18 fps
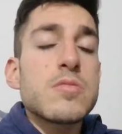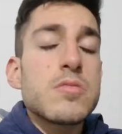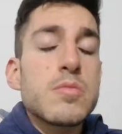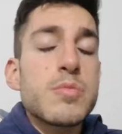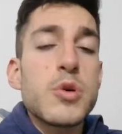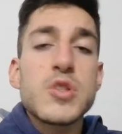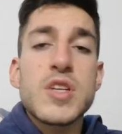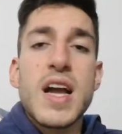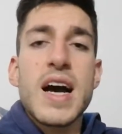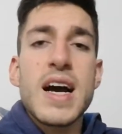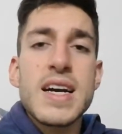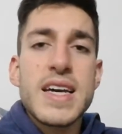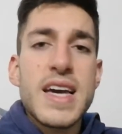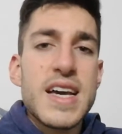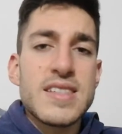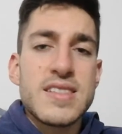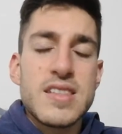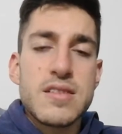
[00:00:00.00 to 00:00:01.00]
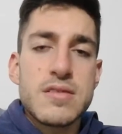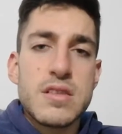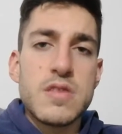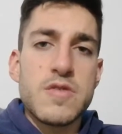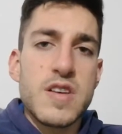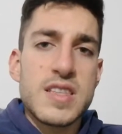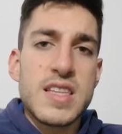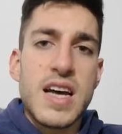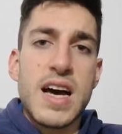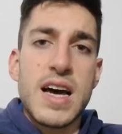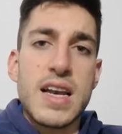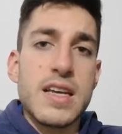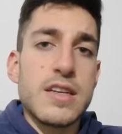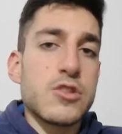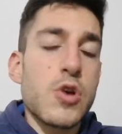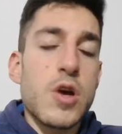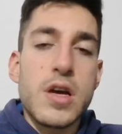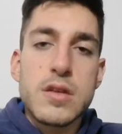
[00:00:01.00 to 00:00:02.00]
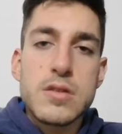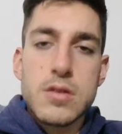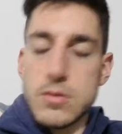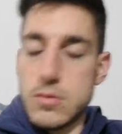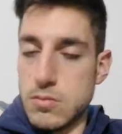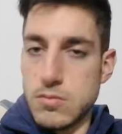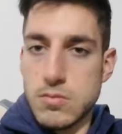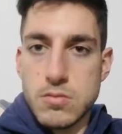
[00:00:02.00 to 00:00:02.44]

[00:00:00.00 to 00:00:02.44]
potrà anche esserti fatale, cioè mh,